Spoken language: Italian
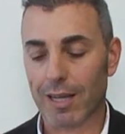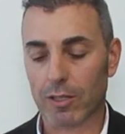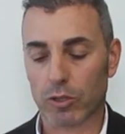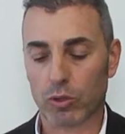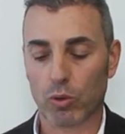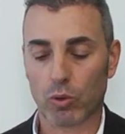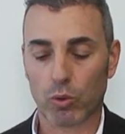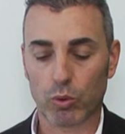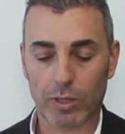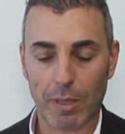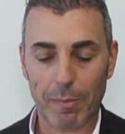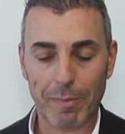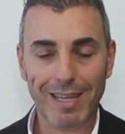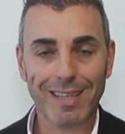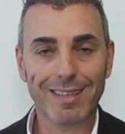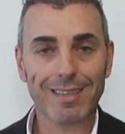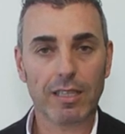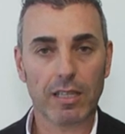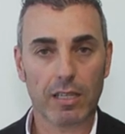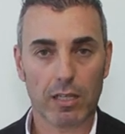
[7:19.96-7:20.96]

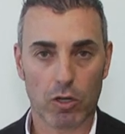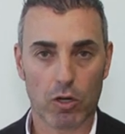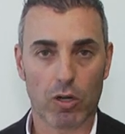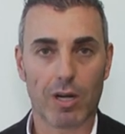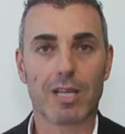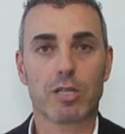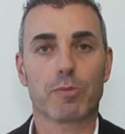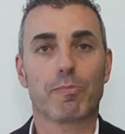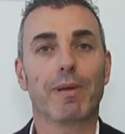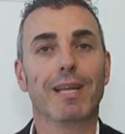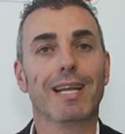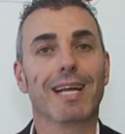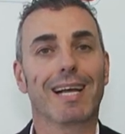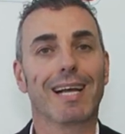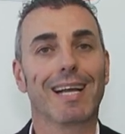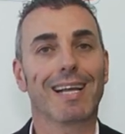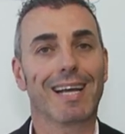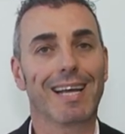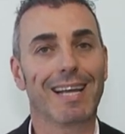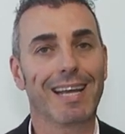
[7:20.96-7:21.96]
assolutamente no. La spina
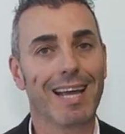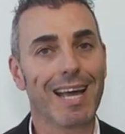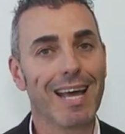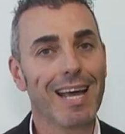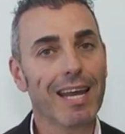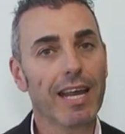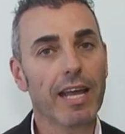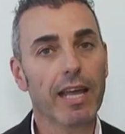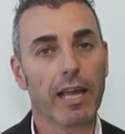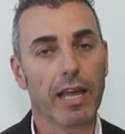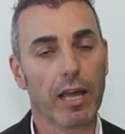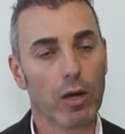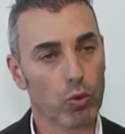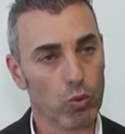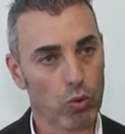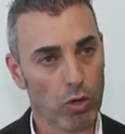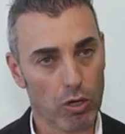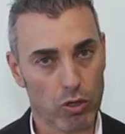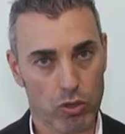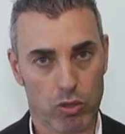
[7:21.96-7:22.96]
calcaneare è
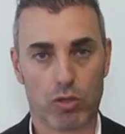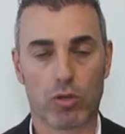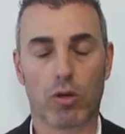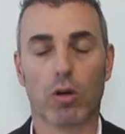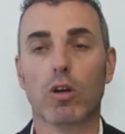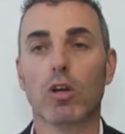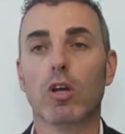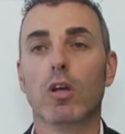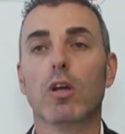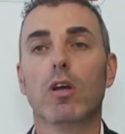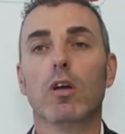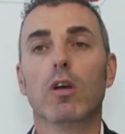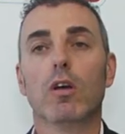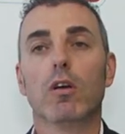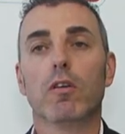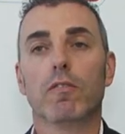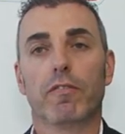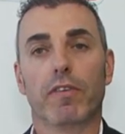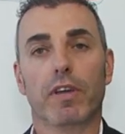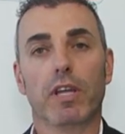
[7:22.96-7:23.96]
un osso
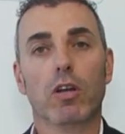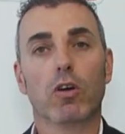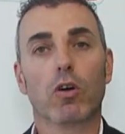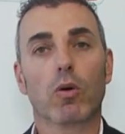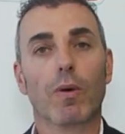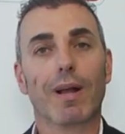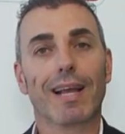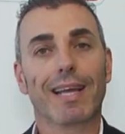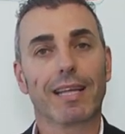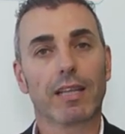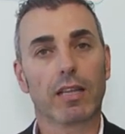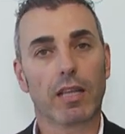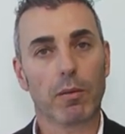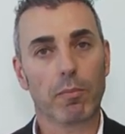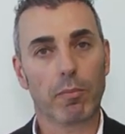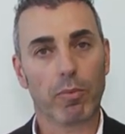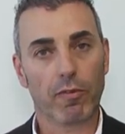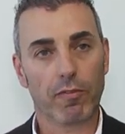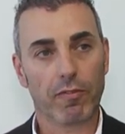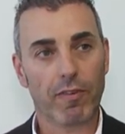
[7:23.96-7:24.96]
Fino a qualche
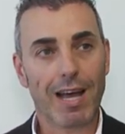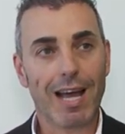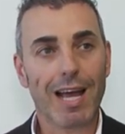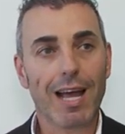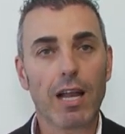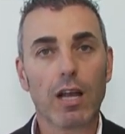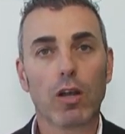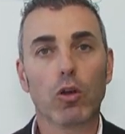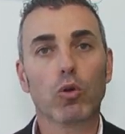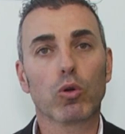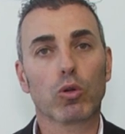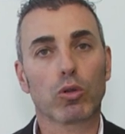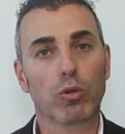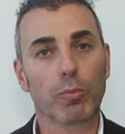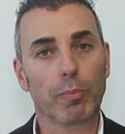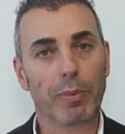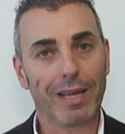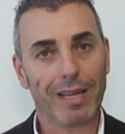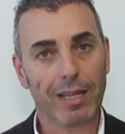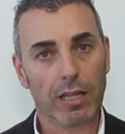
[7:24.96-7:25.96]
tempo fa
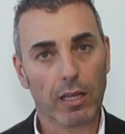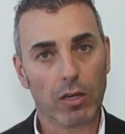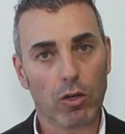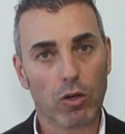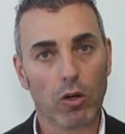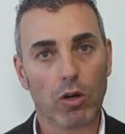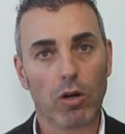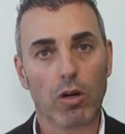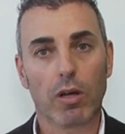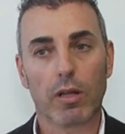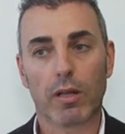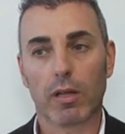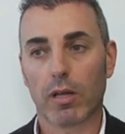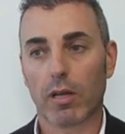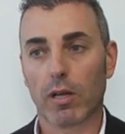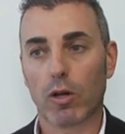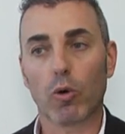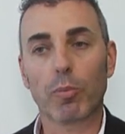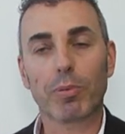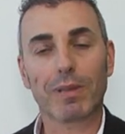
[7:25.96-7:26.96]
l'ortopedico
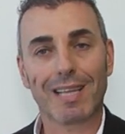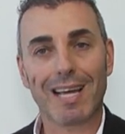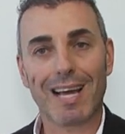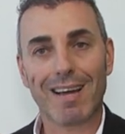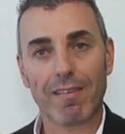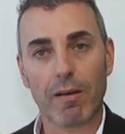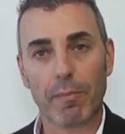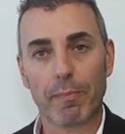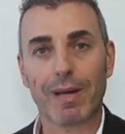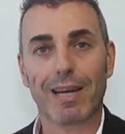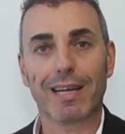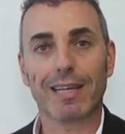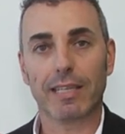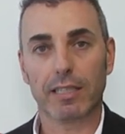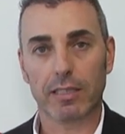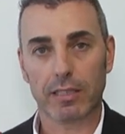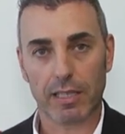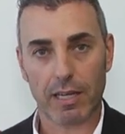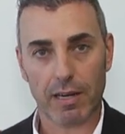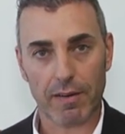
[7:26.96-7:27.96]
eh, optava per
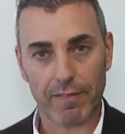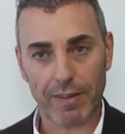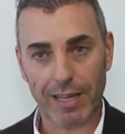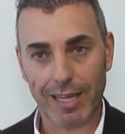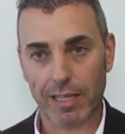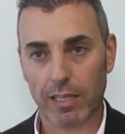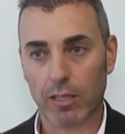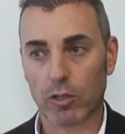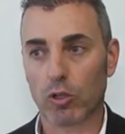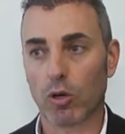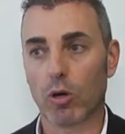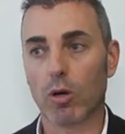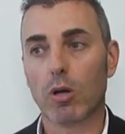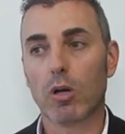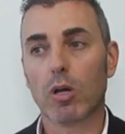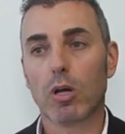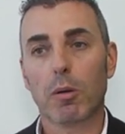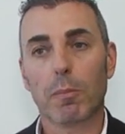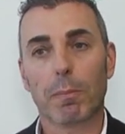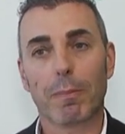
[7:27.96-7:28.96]
l'intervento,
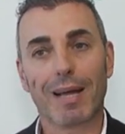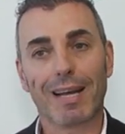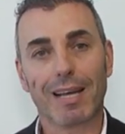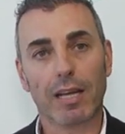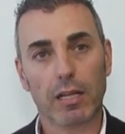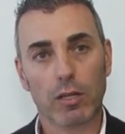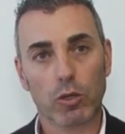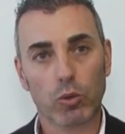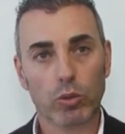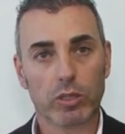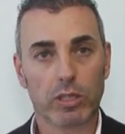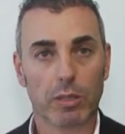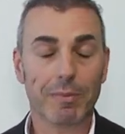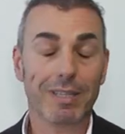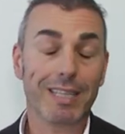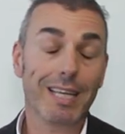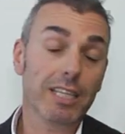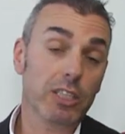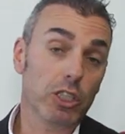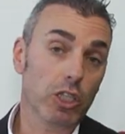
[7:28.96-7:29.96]
ma negli ultimi
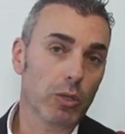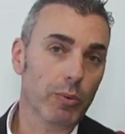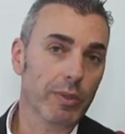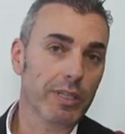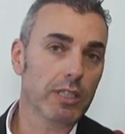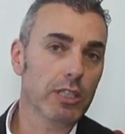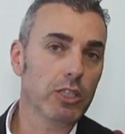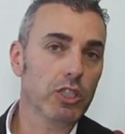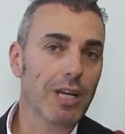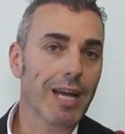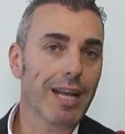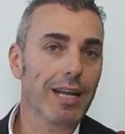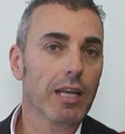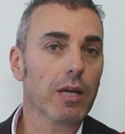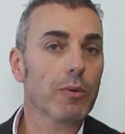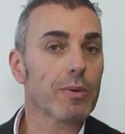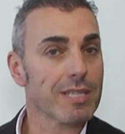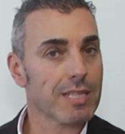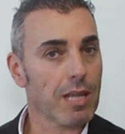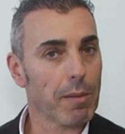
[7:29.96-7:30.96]
10-15
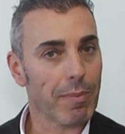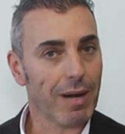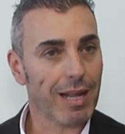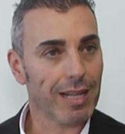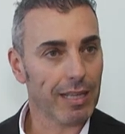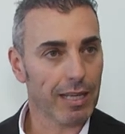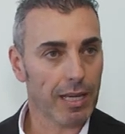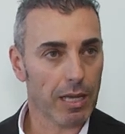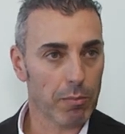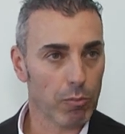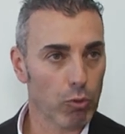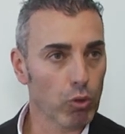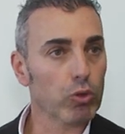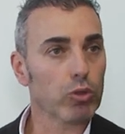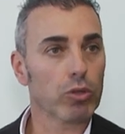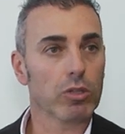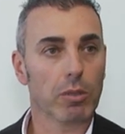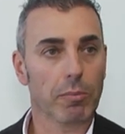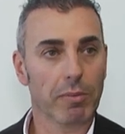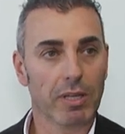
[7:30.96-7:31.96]
anni questa pratica è
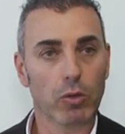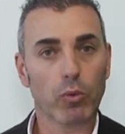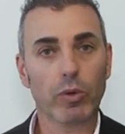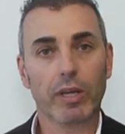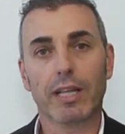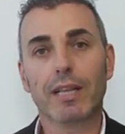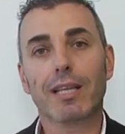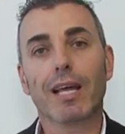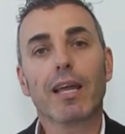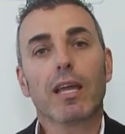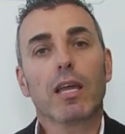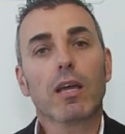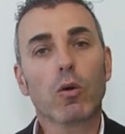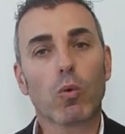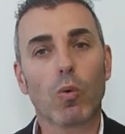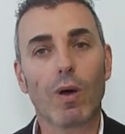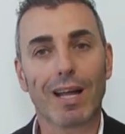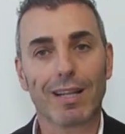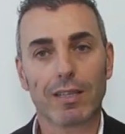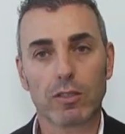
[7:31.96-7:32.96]
molto diminuita in
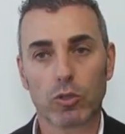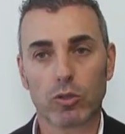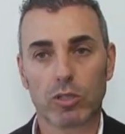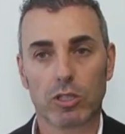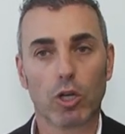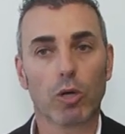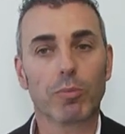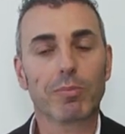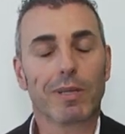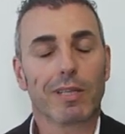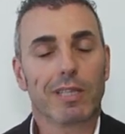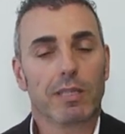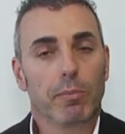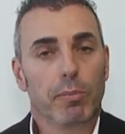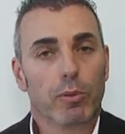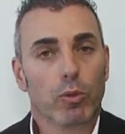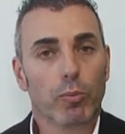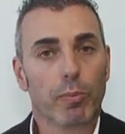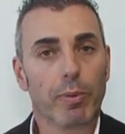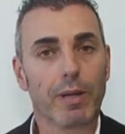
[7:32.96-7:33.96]
quanto si opta di
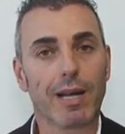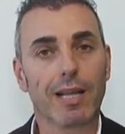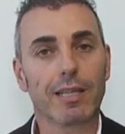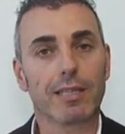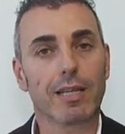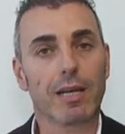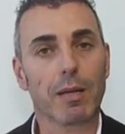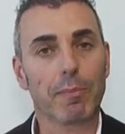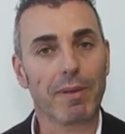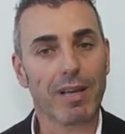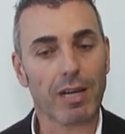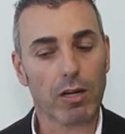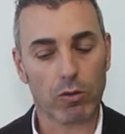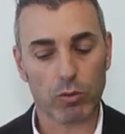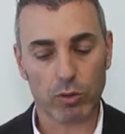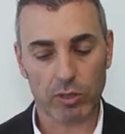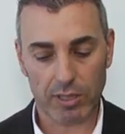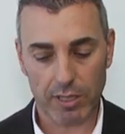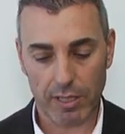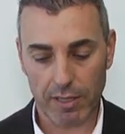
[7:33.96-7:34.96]
più per la terapia
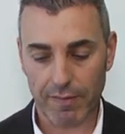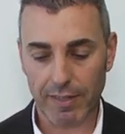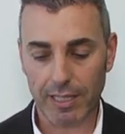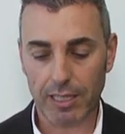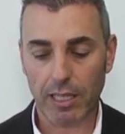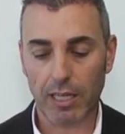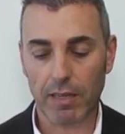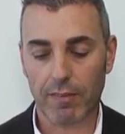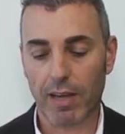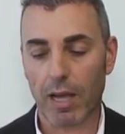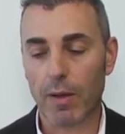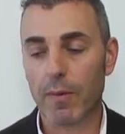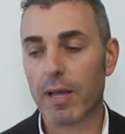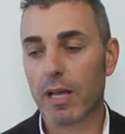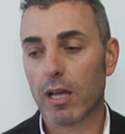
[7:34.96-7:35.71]
conservativa.